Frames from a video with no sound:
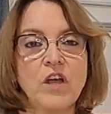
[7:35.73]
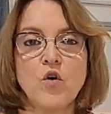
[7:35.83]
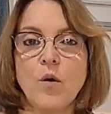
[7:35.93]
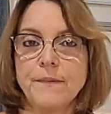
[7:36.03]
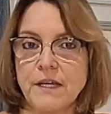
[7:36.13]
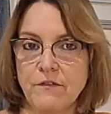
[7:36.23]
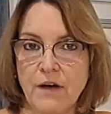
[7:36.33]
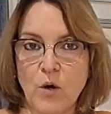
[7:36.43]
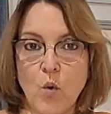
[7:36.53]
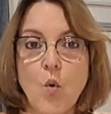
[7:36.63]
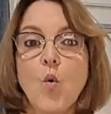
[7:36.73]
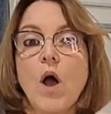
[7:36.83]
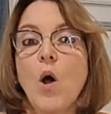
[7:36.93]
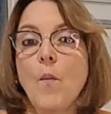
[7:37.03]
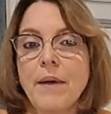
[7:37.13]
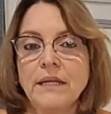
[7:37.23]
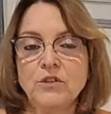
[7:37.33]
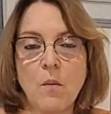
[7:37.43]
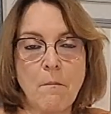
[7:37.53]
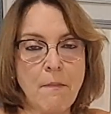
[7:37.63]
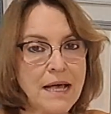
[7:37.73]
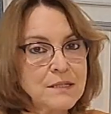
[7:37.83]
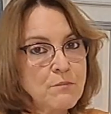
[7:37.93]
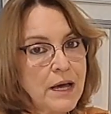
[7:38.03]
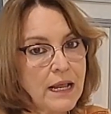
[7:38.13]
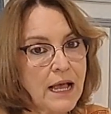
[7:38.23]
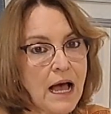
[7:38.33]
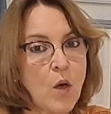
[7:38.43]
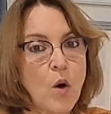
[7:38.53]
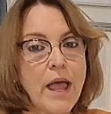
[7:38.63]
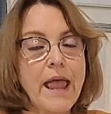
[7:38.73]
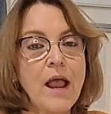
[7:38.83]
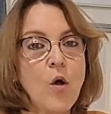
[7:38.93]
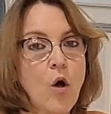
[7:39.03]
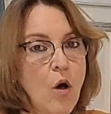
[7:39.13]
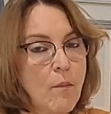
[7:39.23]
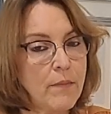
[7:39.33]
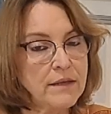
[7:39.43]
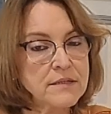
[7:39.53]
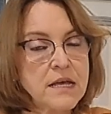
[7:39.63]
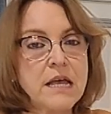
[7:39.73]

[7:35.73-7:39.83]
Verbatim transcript: ellos observaron un aumento más marcado en hombres